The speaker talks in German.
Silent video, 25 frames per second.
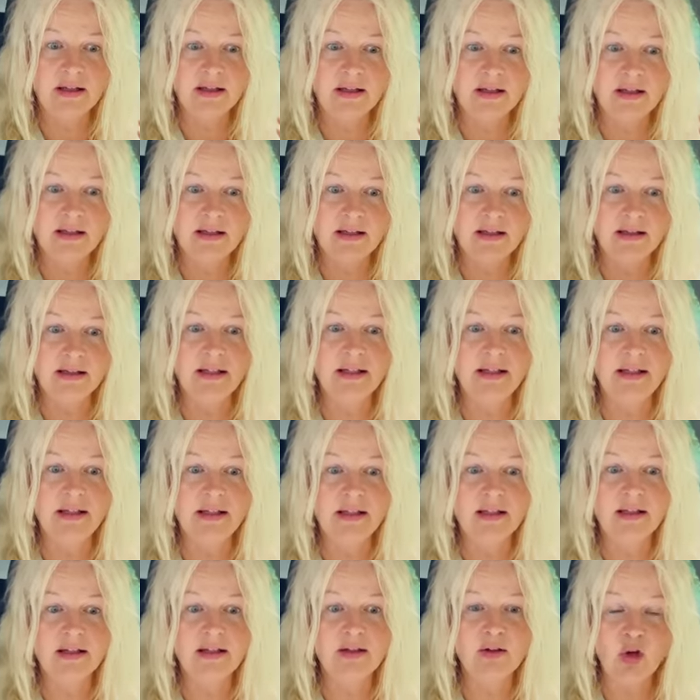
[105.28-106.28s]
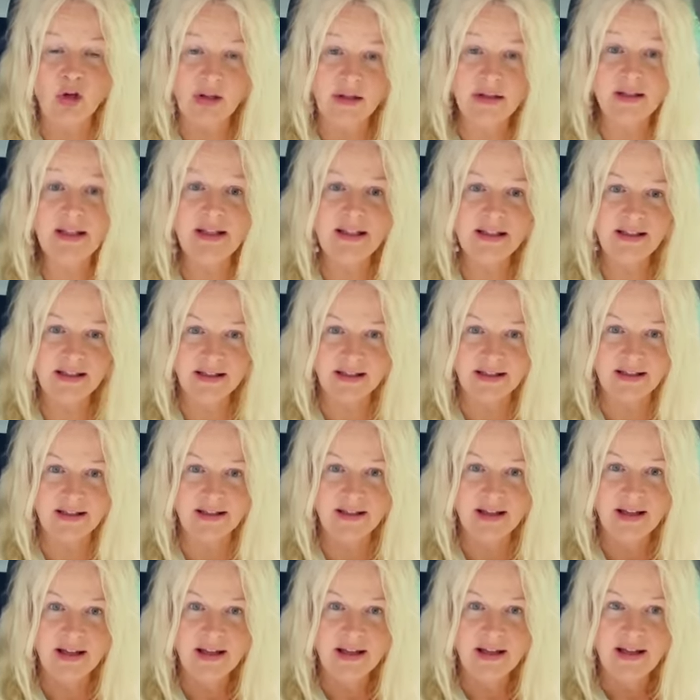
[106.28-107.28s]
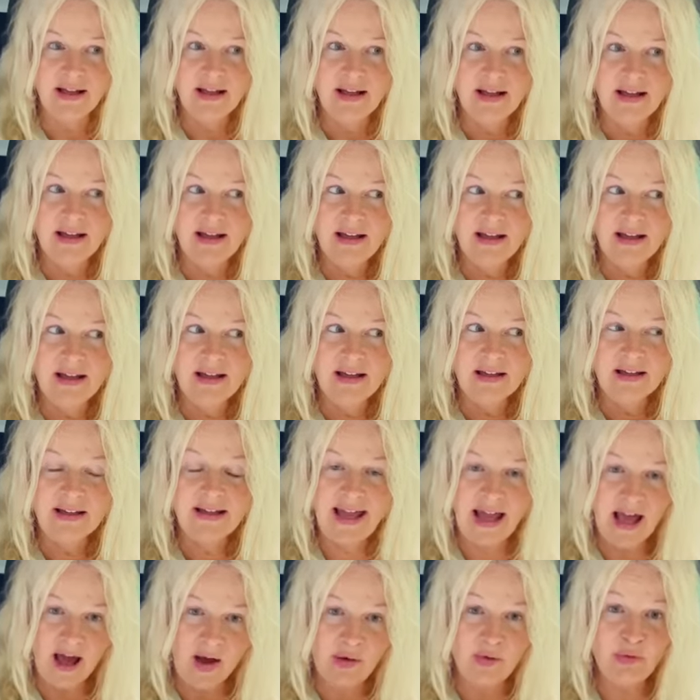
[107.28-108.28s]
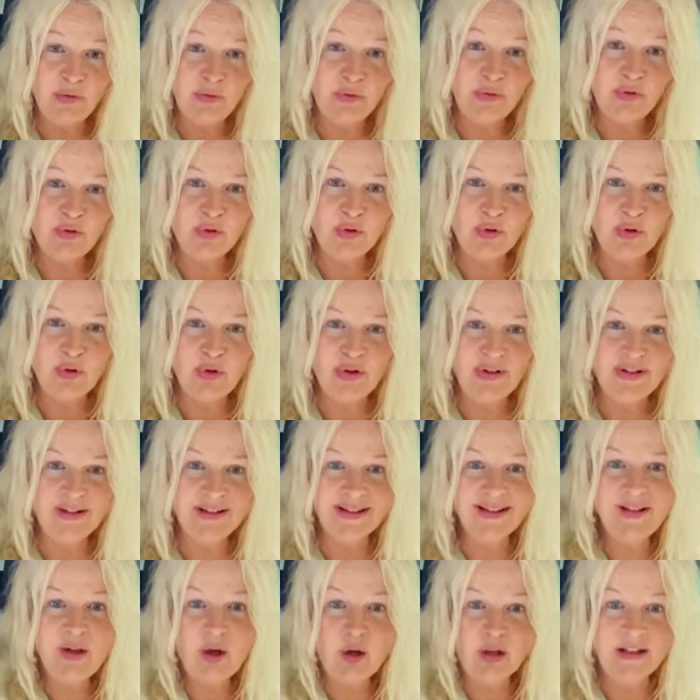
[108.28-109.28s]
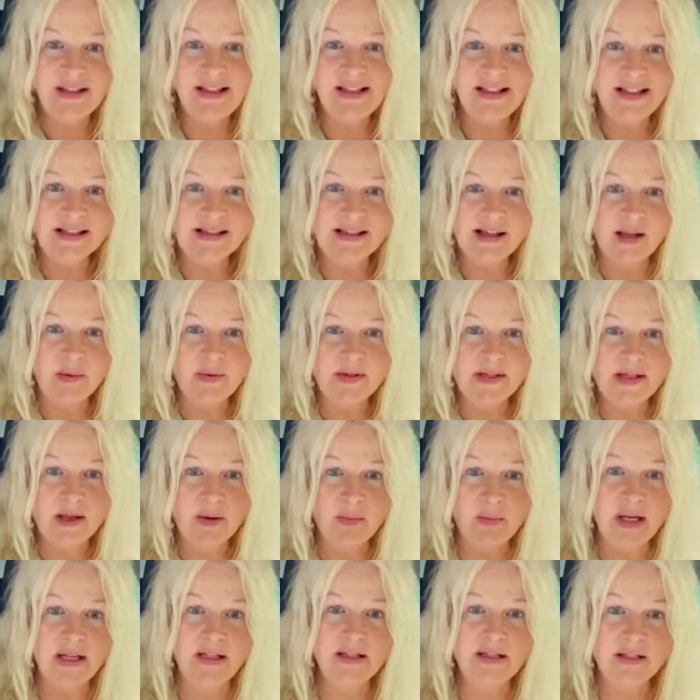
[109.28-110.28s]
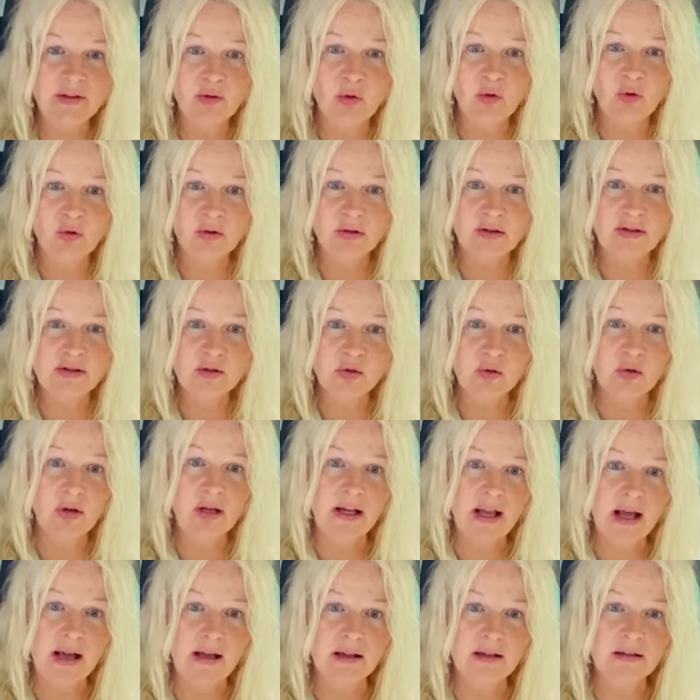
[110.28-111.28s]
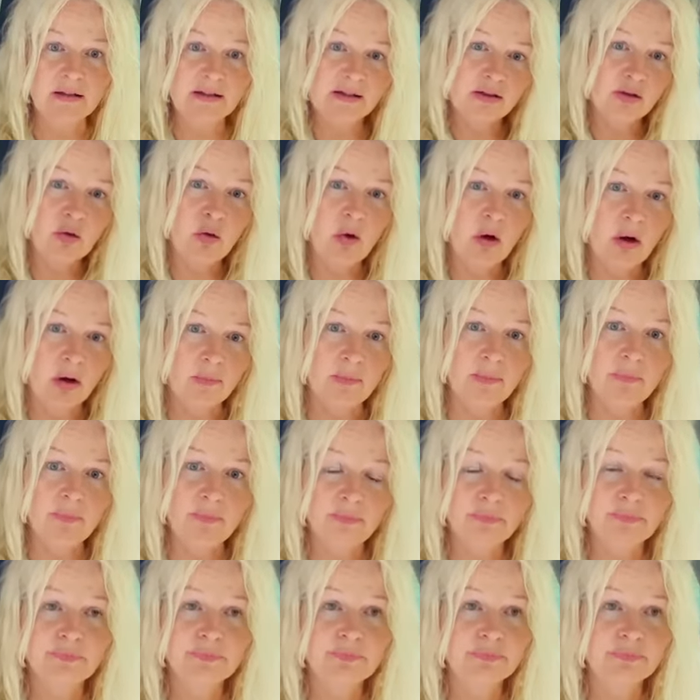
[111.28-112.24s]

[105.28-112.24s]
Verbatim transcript: in die göttliche Kraft und göttliche Selbstermächtigung zu gelangen, zu kommen.